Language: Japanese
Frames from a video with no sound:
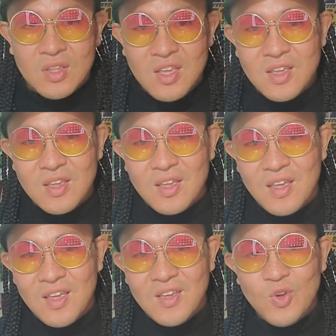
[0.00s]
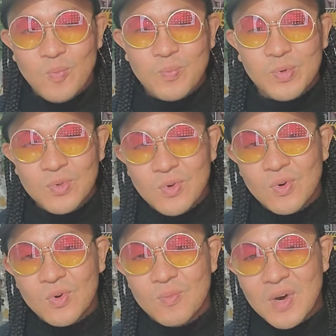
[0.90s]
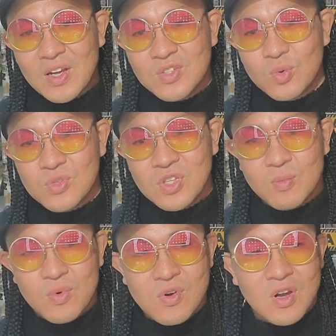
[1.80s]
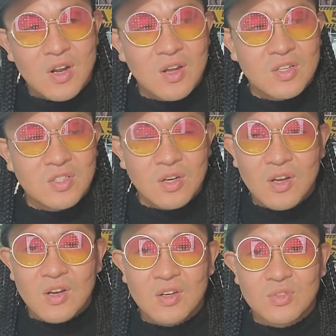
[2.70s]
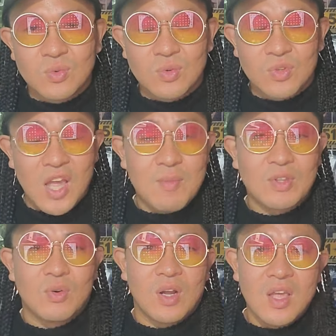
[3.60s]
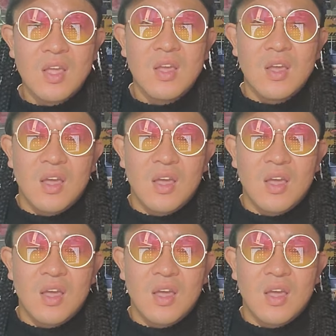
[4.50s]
で、えー、よっぽど、まあ正直僕からしたら、その大麻とかね、